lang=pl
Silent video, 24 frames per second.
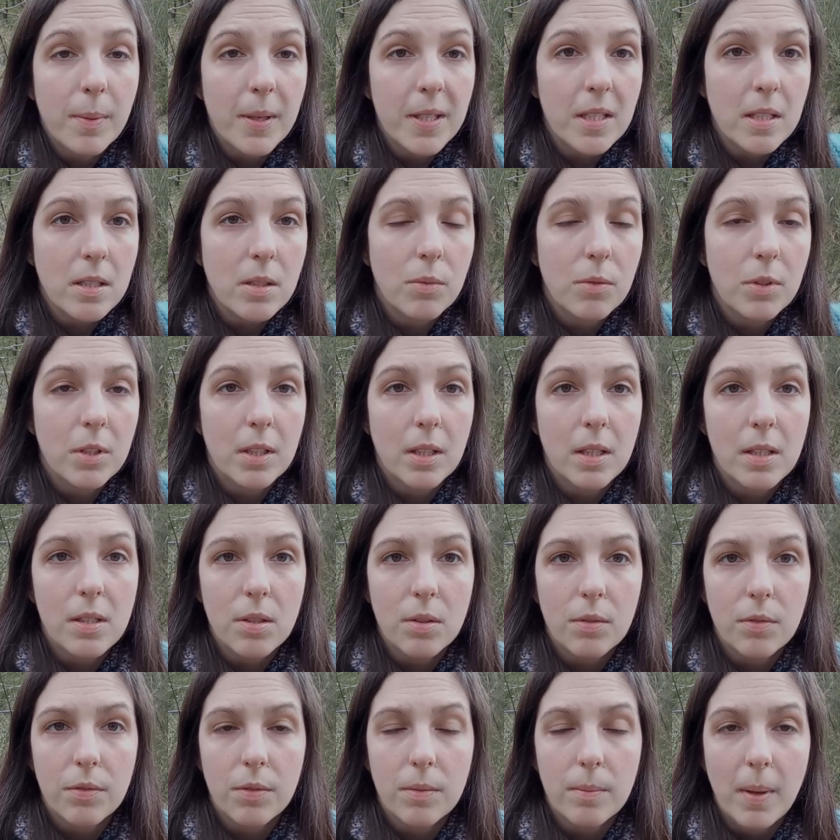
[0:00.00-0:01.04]
więc praca z tą
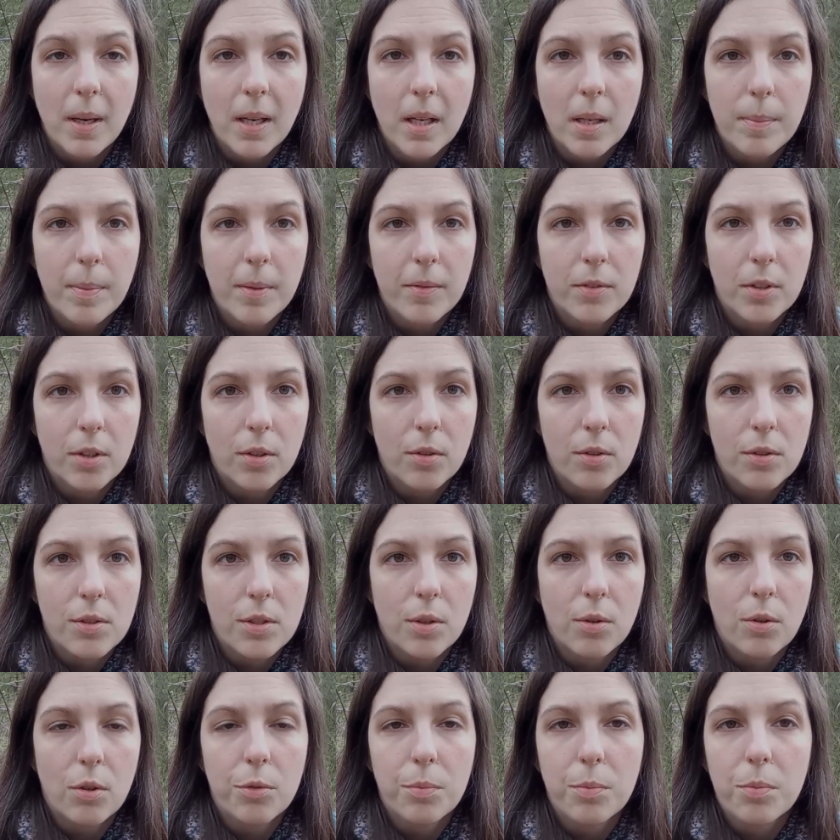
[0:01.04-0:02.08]
intencją wymaga
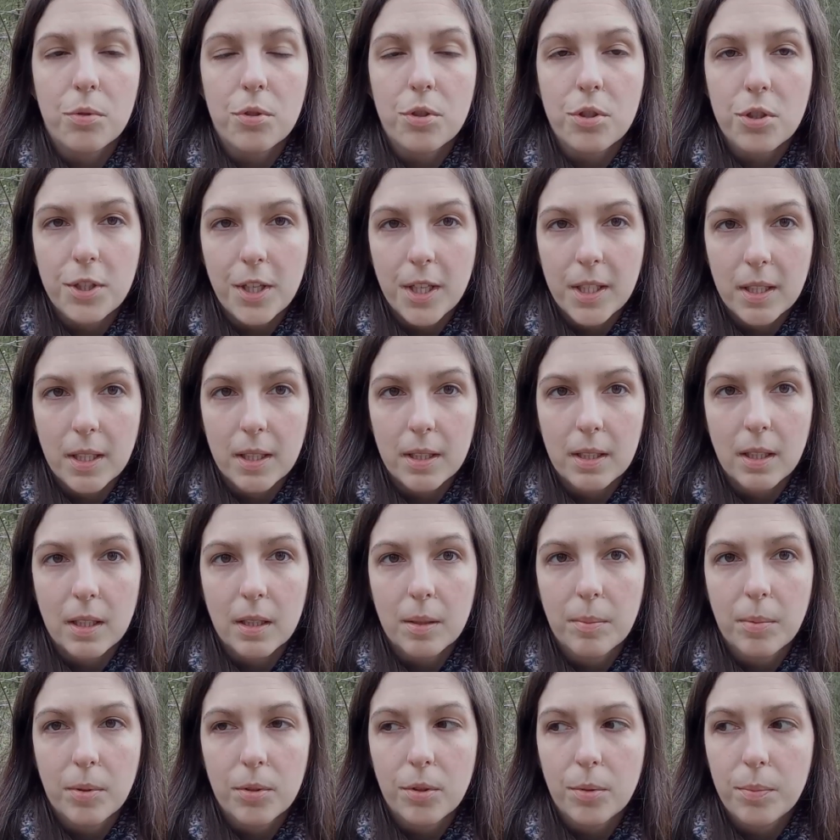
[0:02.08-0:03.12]
pewnego rodzaju
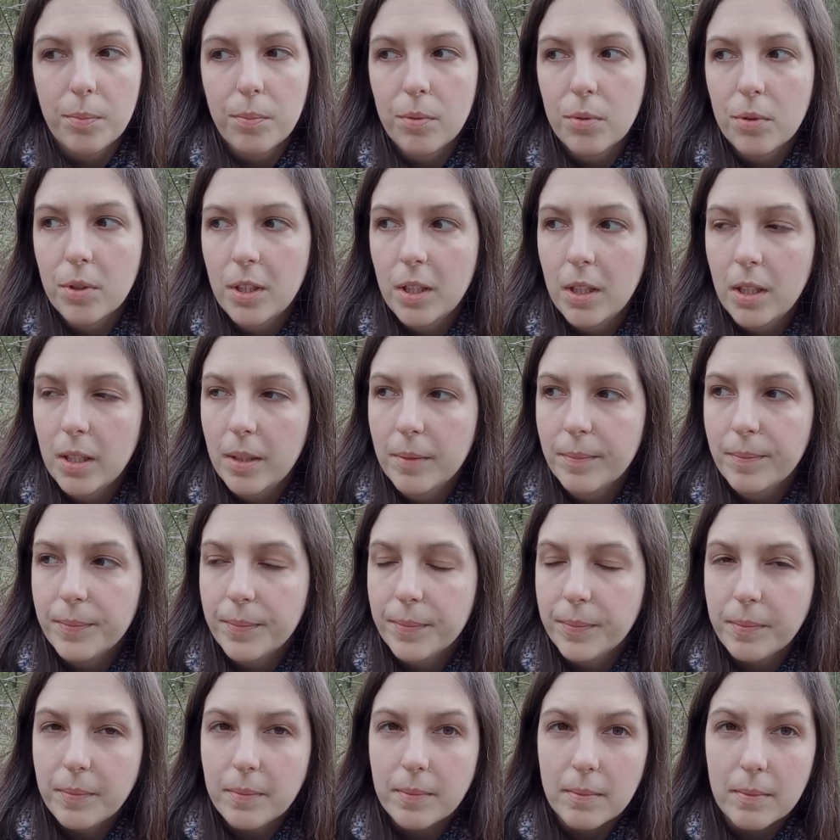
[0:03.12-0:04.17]
odpuszczenia, tak? bo
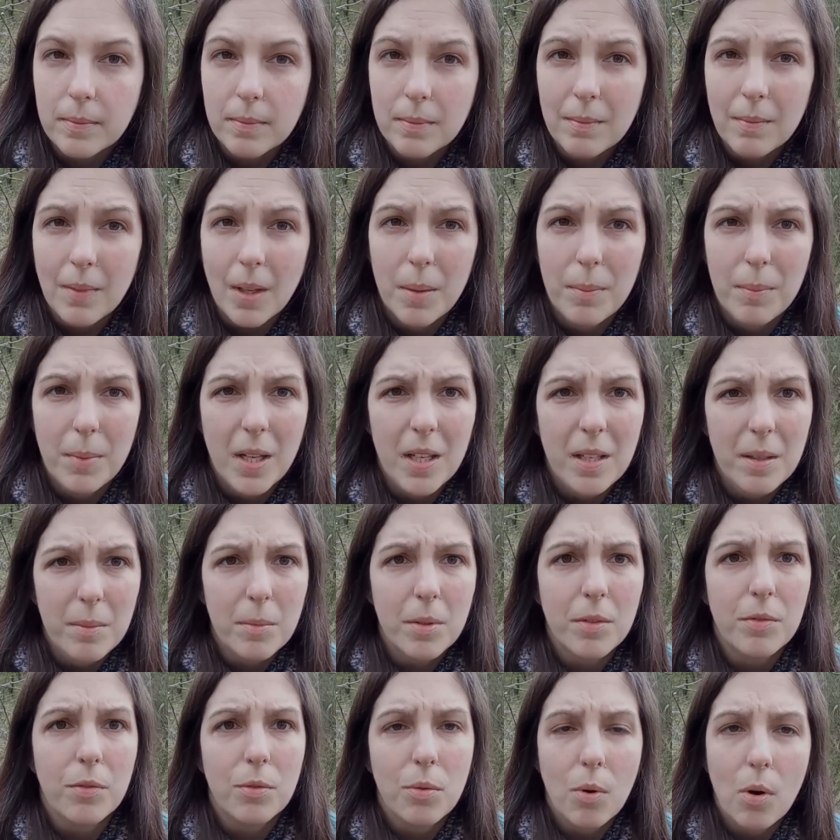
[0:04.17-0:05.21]
dopóki
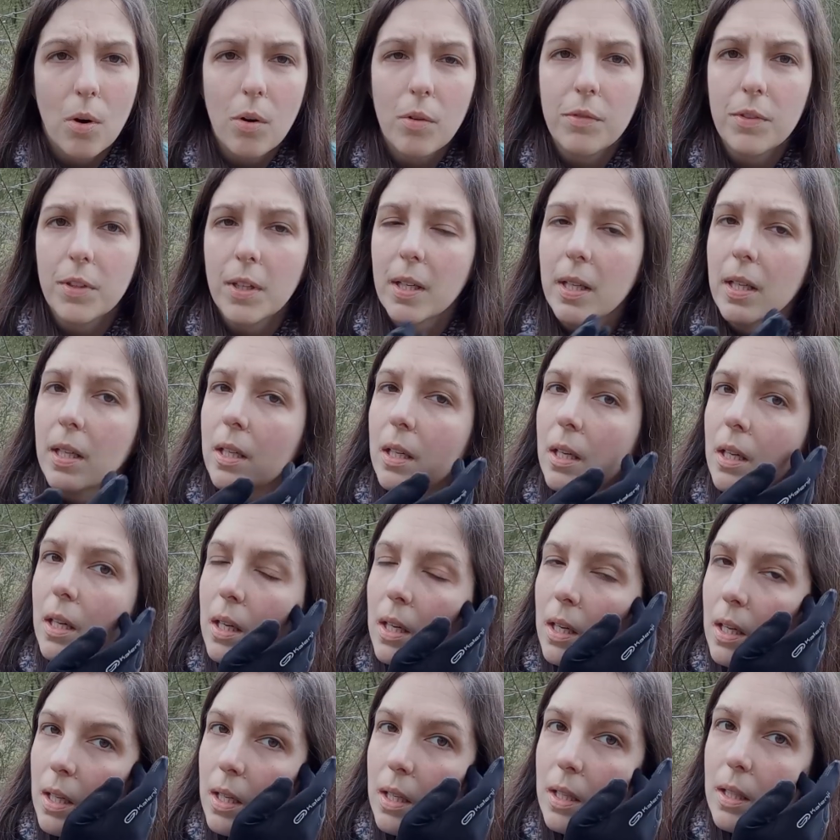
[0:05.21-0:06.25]
mielimy w
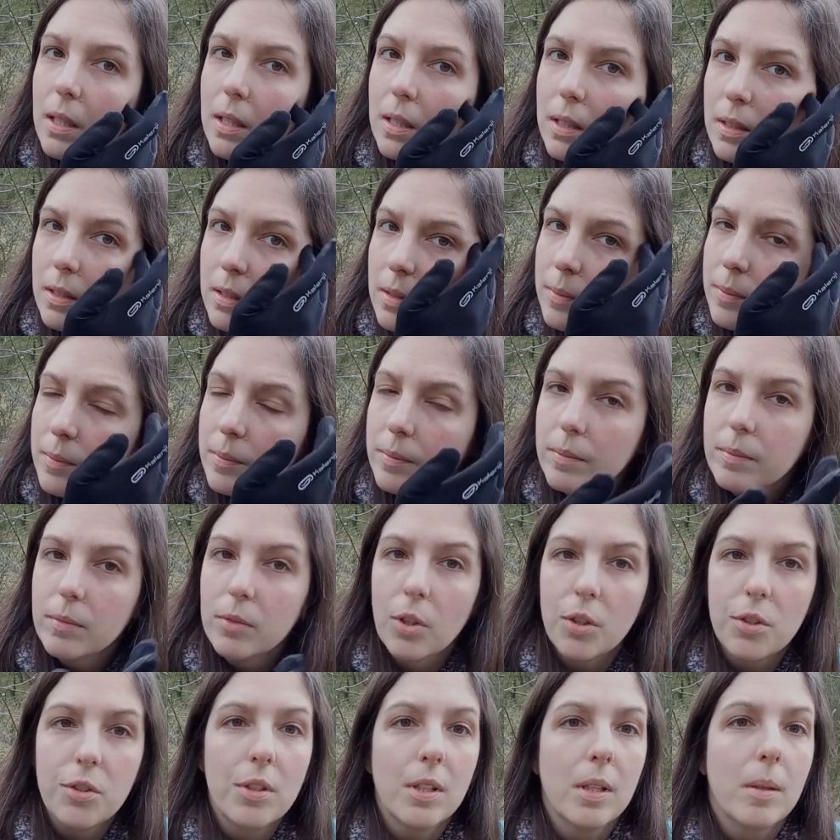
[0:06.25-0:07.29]
głowie
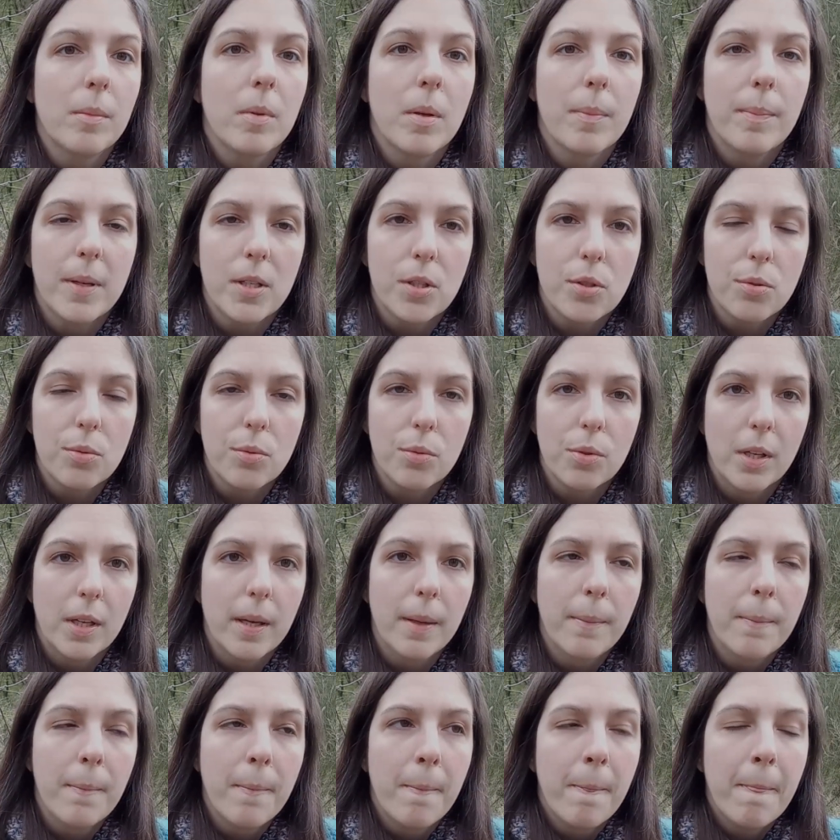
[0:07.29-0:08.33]
to, co nam nie
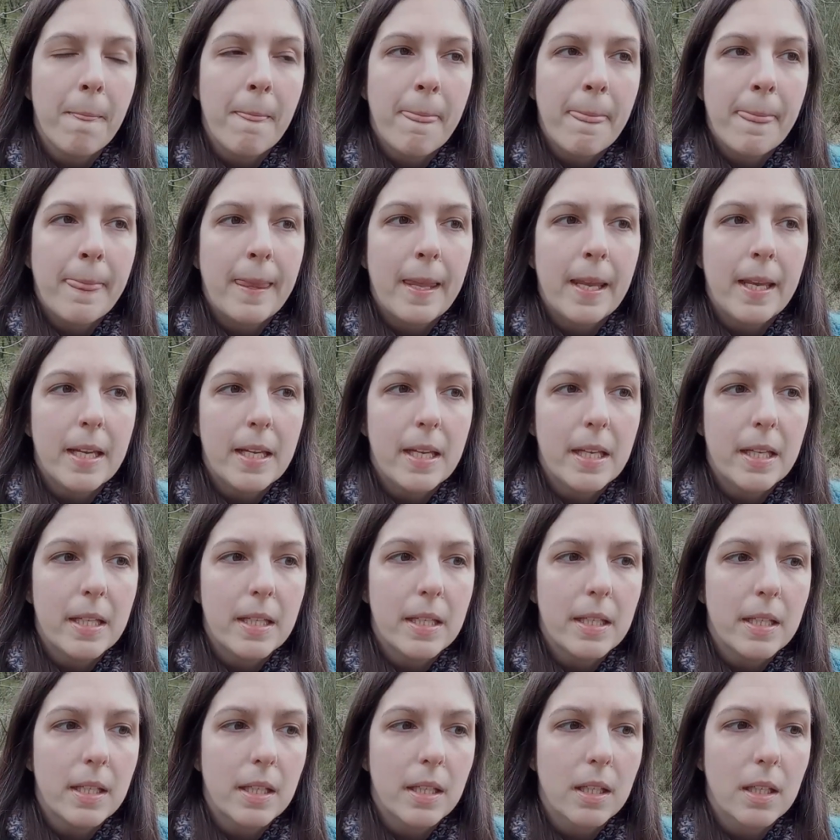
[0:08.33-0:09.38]
pasuje
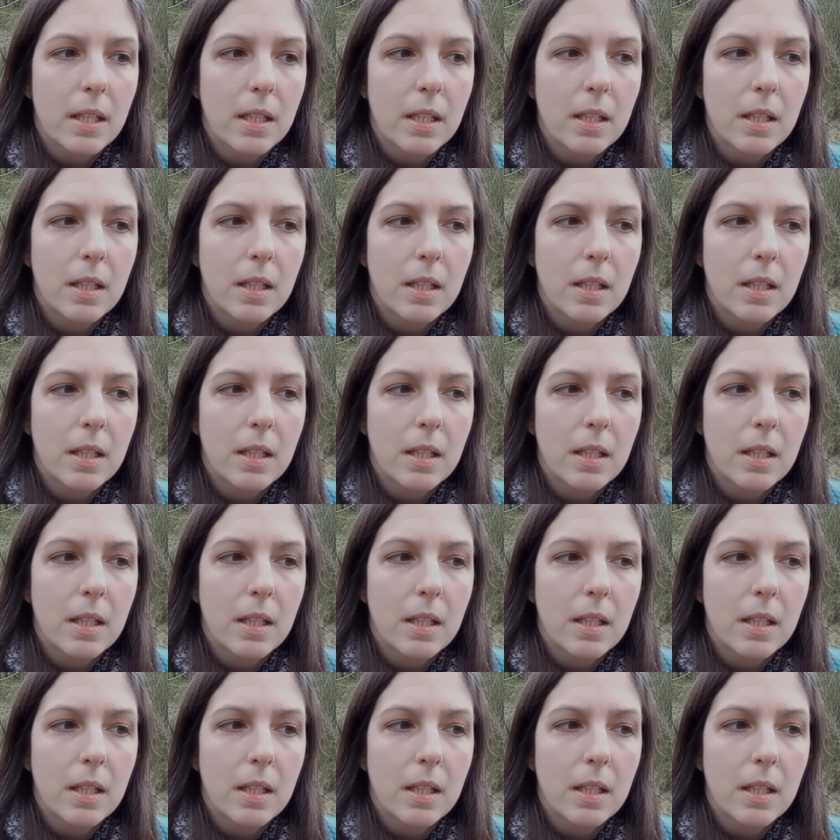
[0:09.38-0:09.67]
e,